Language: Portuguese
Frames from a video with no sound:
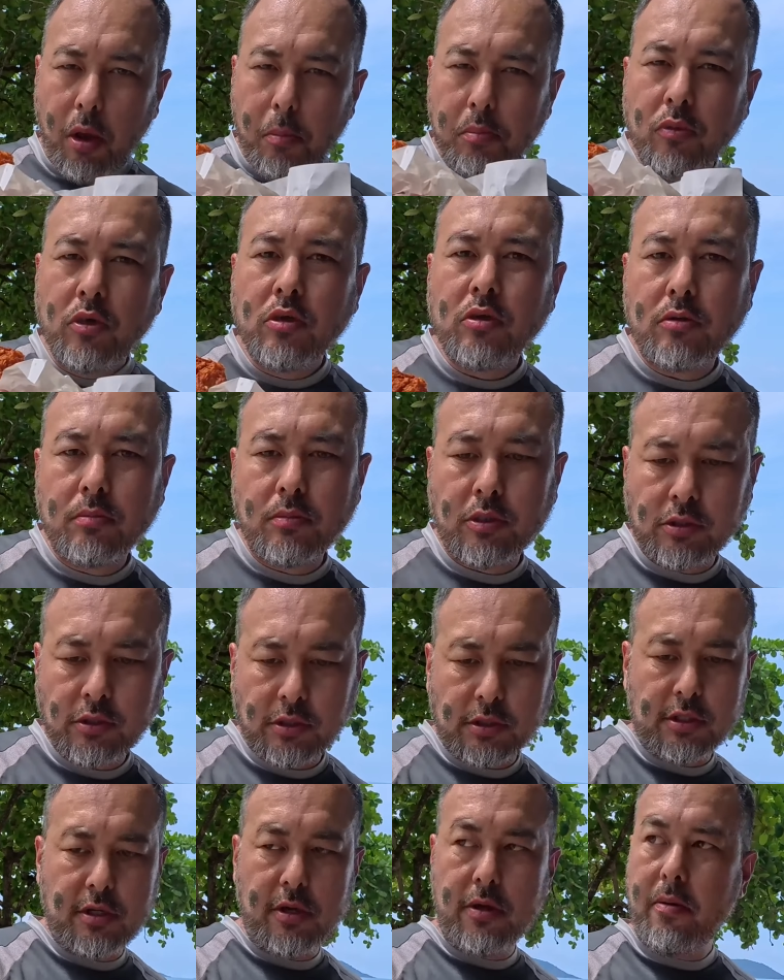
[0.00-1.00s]
Muito bom
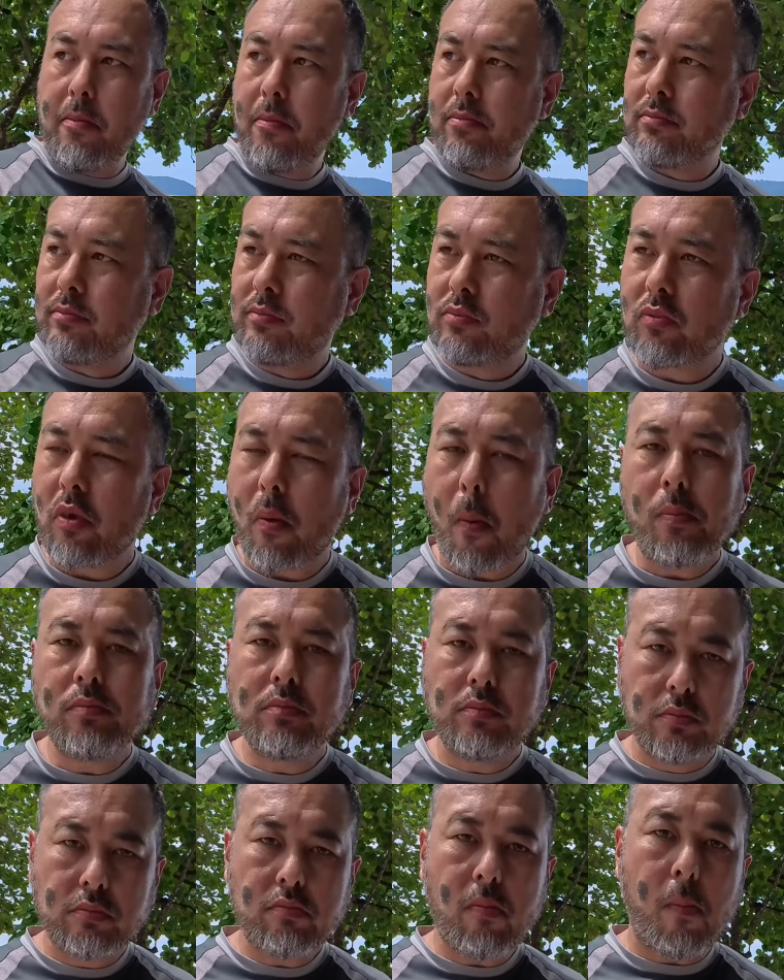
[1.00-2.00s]
isso aqui.
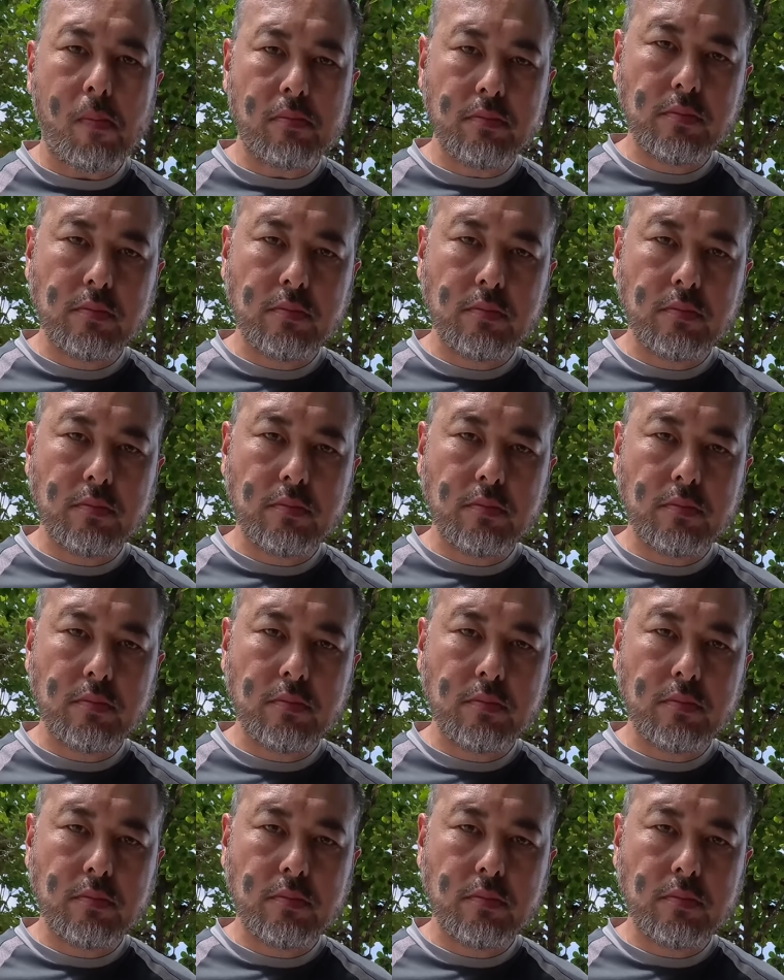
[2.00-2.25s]
Caramba.